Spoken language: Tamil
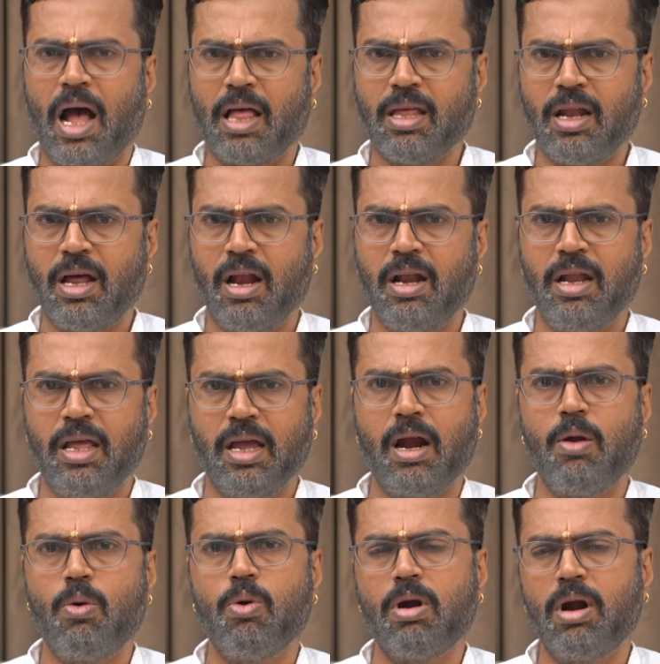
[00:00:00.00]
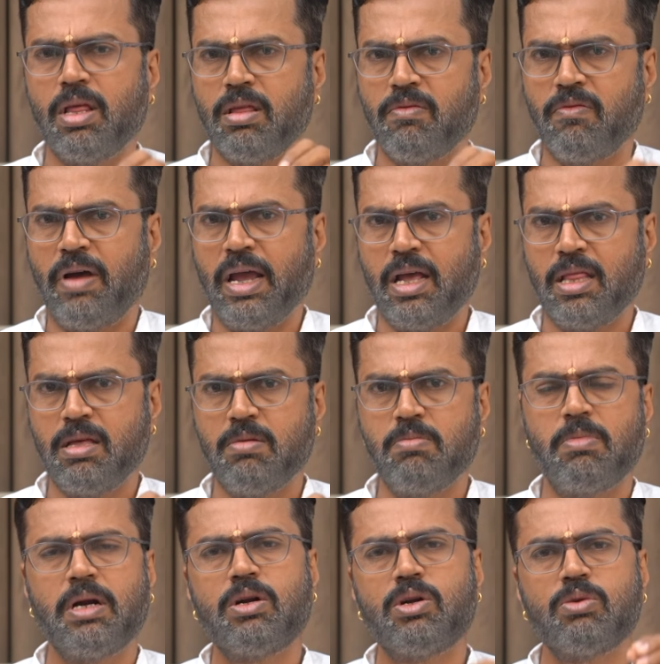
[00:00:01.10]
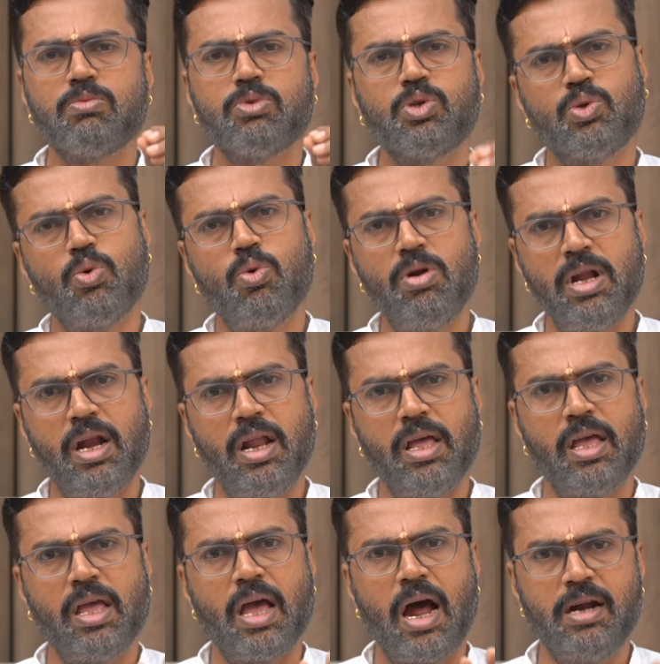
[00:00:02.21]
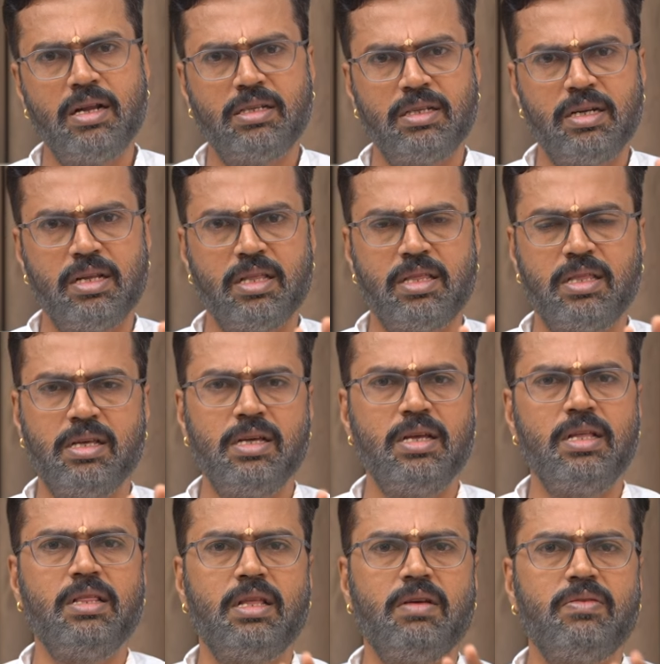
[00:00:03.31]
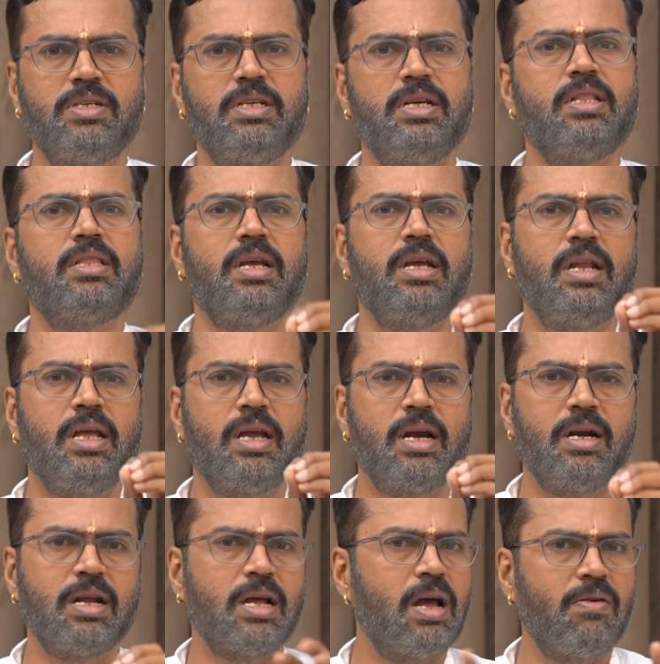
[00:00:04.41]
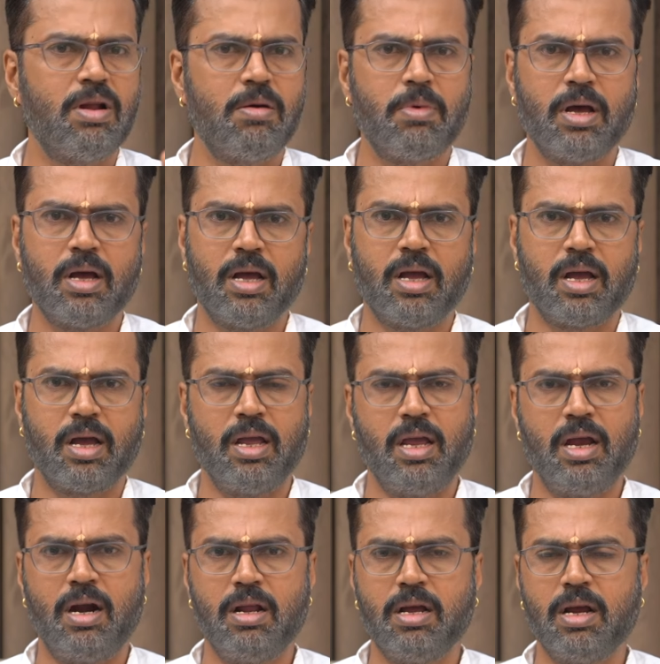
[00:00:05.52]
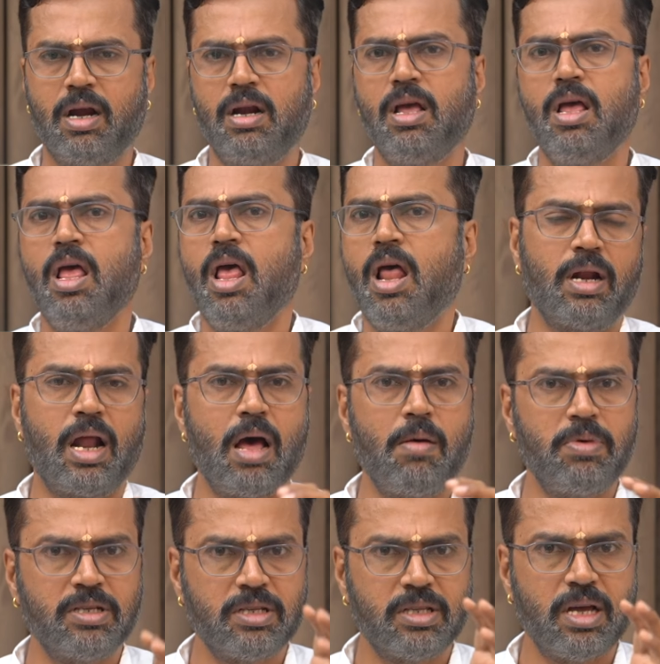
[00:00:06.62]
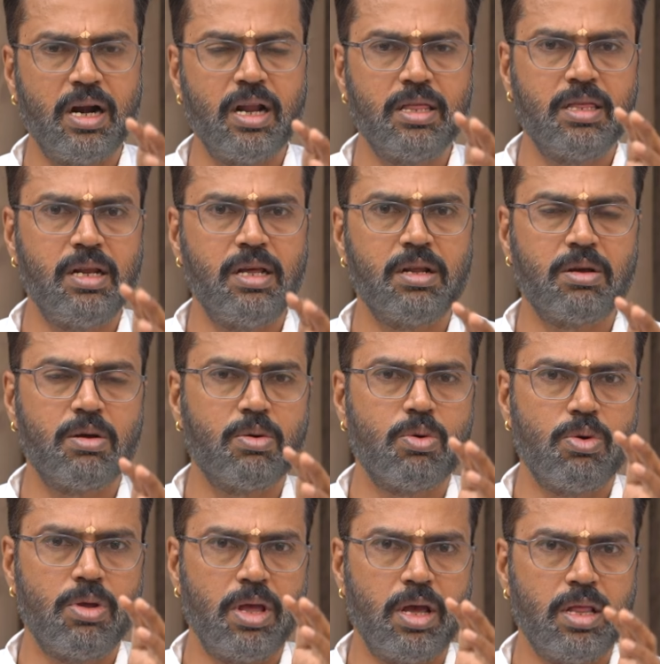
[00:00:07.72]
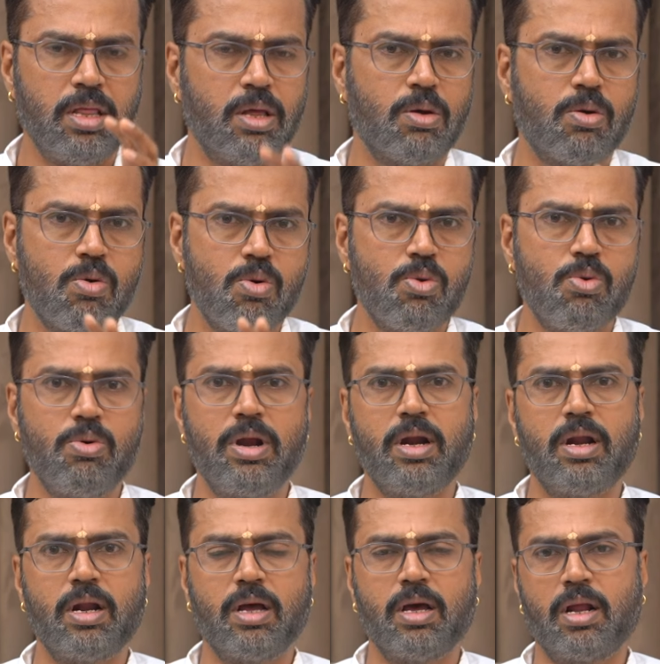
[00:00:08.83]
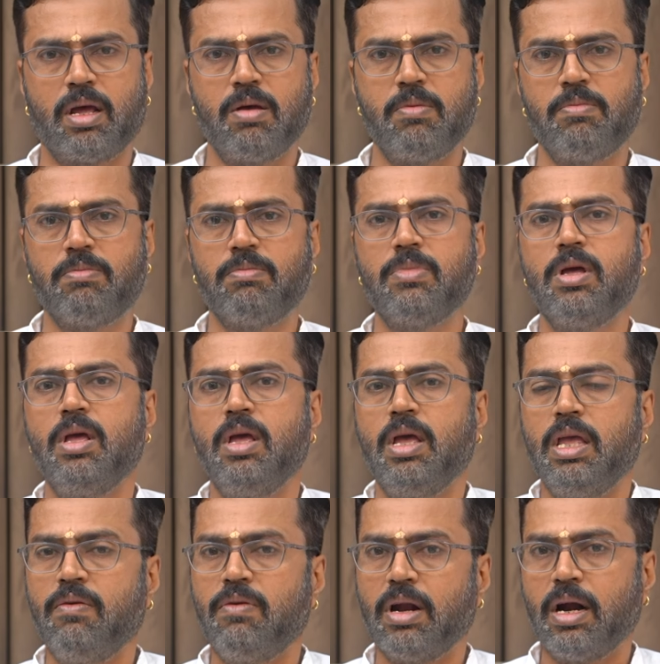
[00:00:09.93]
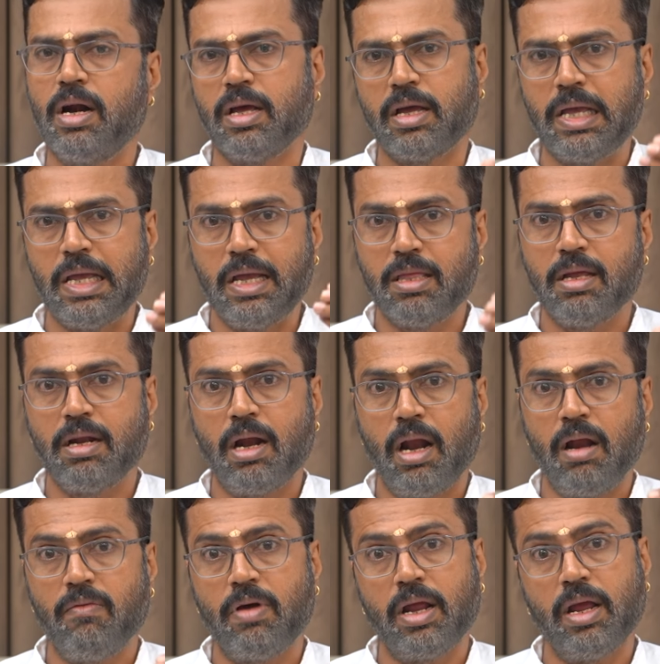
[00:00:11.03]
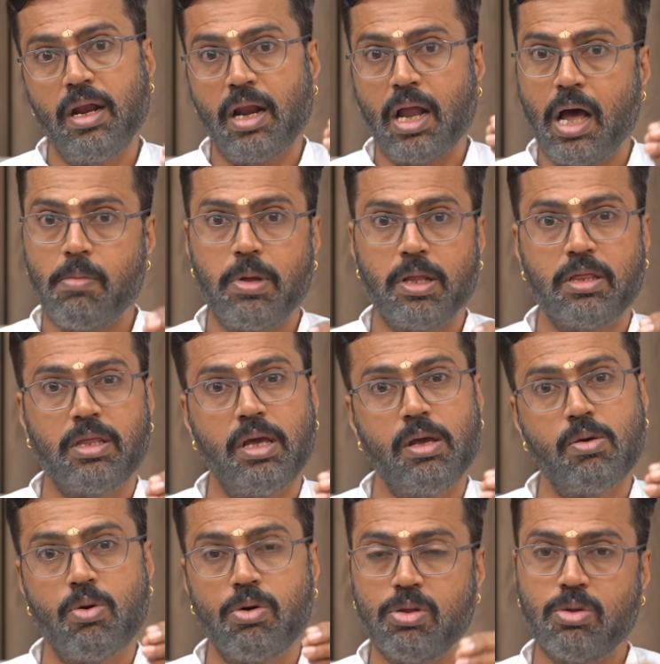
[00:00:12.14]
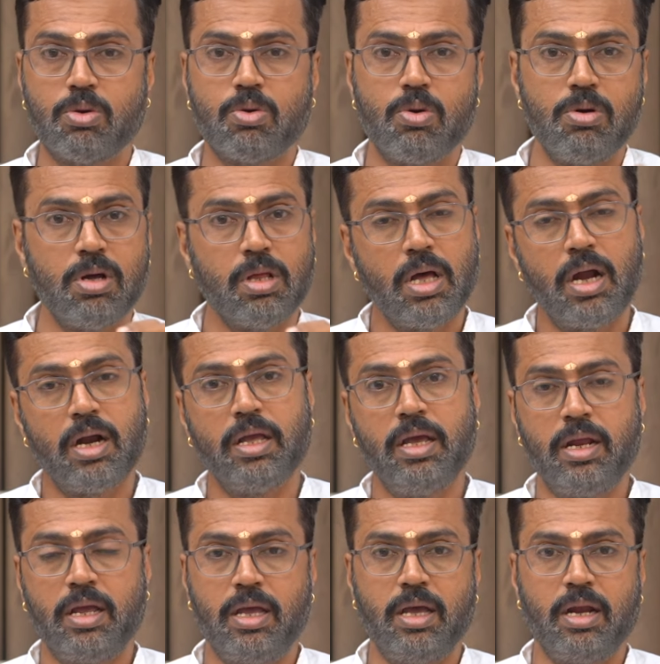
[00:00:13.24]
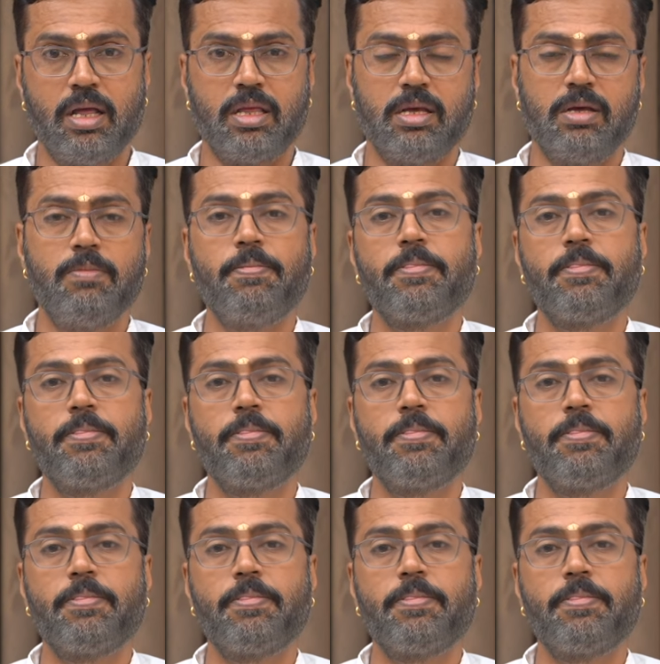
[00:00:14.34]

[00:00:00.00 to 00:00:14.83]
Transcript: அதனால் நீங்கள் உங்களது வயது மற்றும் சூழ்நிலையை அனுசரித்து இந்த விஷயத்தை நீங்கள் கவனமாக கையாடுங்கள் லாபஸ்தானத்தில் இருக்கக்கூடிய இந்த குரு என்ற கிரகம் இவர்களுக்கு இது நாள் வரை லாபத்தை கொடுத்து கொண்டுதான் இருக்கிறது